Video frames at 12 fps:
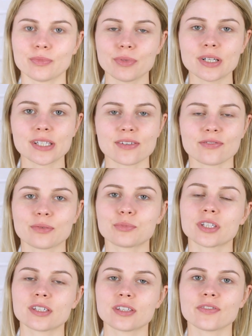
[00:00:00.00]
Polecam Wam
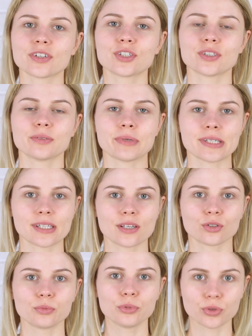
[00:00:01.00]
przetestować
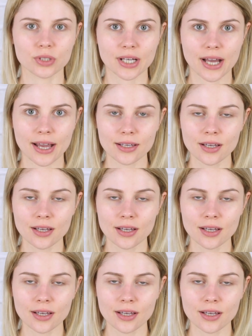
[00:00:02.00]
maski od Beauty K,